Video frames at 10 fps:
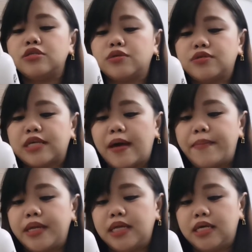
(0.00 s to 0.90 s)
So,
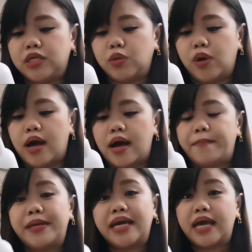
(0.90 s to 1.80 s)
sabi dito, ang
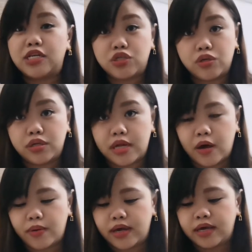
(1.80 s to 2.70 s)
application
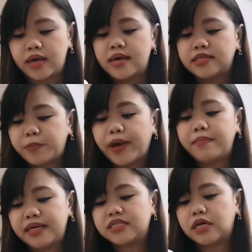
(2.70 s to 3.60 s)
daw ay Spray
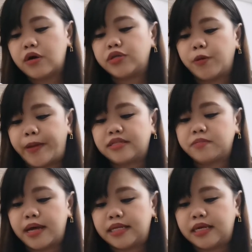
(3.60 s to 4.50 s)
mist around your pet's
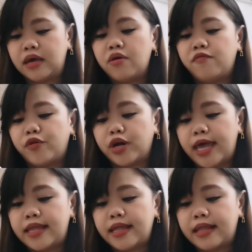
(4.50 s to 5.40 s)
body, For
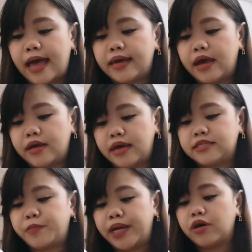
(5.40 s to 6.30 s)
head and eye area,
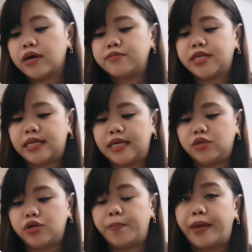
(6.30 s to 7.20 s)
spray or rub gently
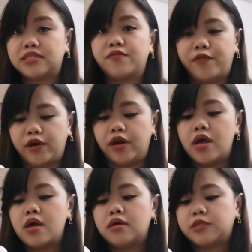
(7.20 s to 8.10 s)
into your pet's fur.
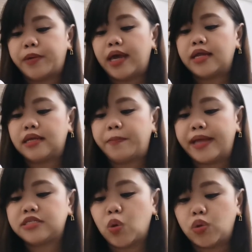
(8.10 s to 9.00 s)
Spray until
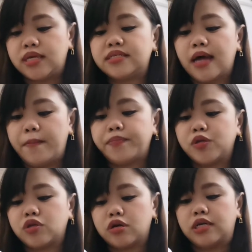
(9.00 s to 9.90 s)
pet's coat is damp
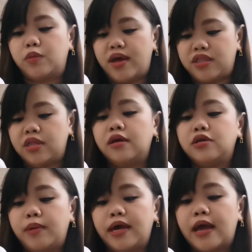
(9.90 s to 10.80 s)
to thoroughly wet.
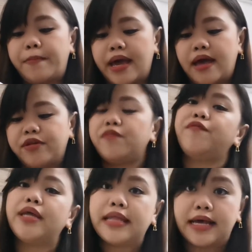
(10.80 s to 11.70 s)
You may reapply after 15
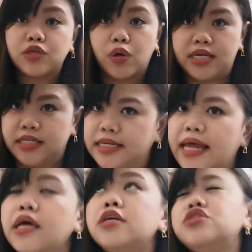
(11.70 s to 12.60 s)
days or as
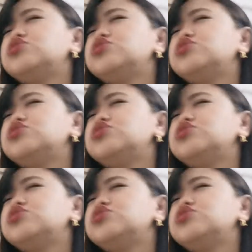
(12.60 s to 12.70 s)
needed.